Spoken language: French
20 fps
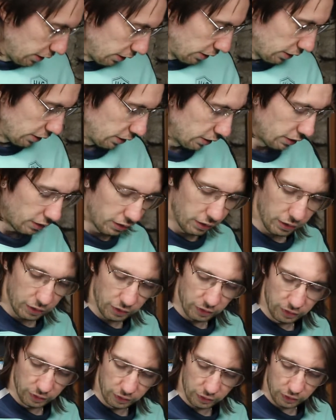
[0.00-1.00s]
Euh,
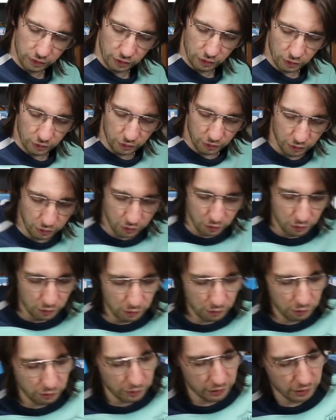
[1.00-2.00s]
donc on
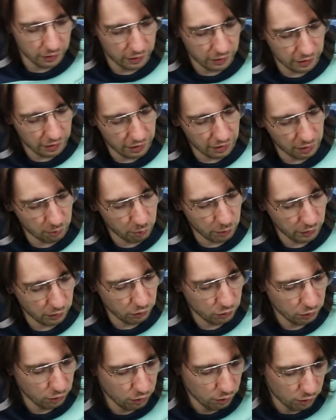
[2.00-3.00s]
retrouve un appareil
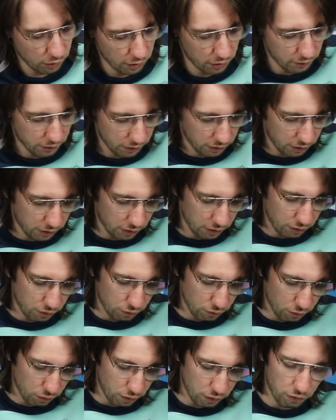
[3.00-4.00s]
photo avec
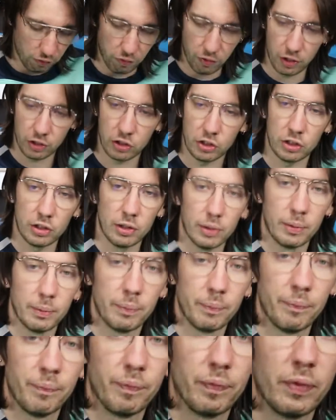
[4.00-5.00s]
son flash.
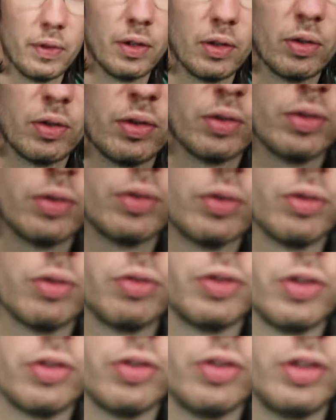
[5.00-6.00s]
On
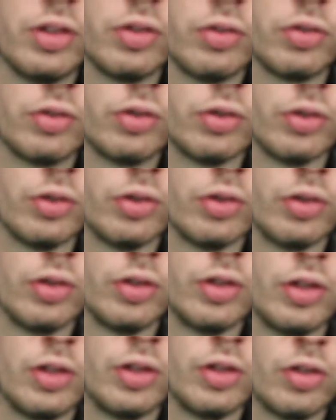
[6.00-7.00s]
peut tenir donc euh,
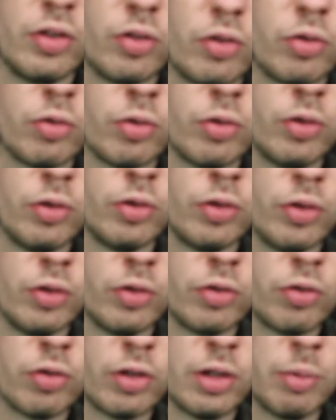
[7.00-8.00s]
sur, euh,
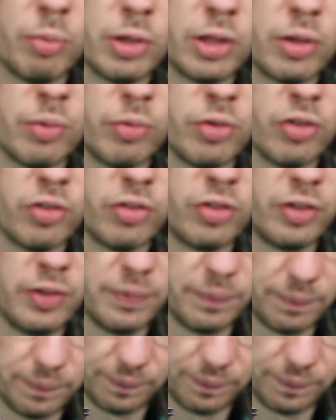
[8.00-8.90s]
sur, la main comme ceci.